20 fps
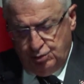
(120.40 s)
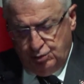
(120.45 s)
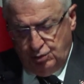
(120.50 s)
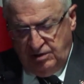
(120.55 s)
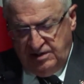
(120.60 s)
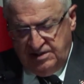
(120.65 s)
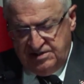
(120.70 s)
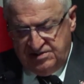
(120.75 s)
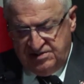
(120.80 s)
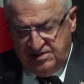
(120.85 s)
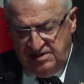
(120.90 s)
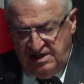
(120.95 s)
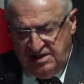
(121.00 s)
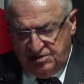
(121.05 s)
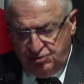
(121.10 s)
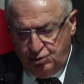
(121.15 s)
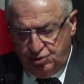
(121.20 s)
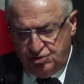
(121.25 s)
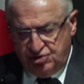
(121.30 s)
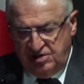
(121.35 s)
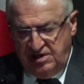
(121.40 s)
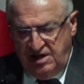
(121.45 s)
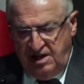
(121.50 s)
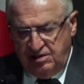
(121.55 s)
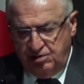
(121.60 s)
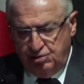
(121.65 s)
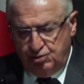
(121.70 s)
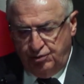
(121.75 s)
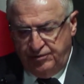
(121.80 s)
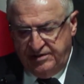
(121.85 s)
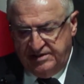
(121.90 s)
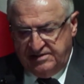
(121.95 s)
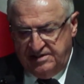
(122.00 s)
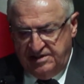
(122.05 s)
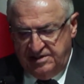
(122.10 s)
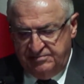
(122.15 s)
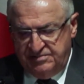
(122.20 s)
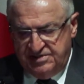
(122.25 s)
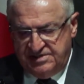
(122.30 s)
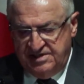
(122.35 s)
Dolayısıyla Türk Silahlı
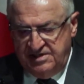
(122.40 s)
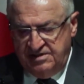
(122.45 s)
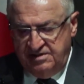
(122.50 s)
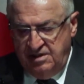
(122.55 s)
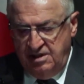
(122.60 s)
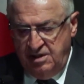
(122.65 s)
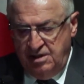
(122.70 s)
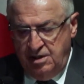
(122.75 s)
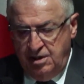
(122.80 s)
Kuvvetlerimizin